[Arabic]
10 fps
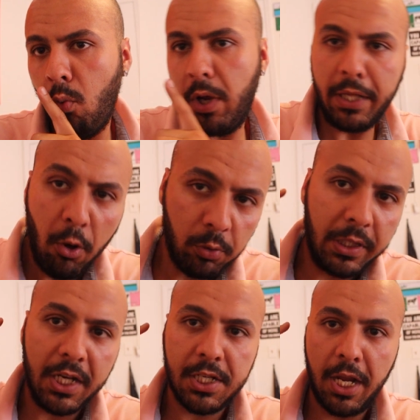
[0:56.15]
وكتعاود
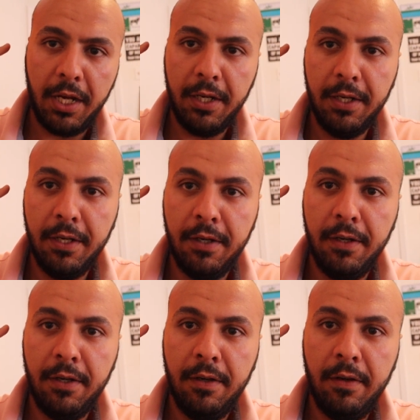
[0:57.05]
ترجع
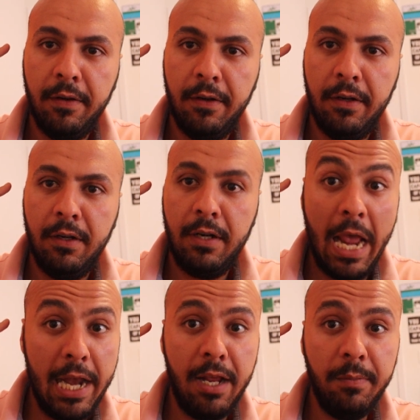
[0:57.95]

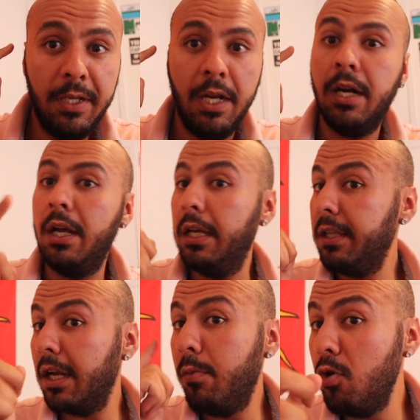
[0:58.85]
عالميه هذا راه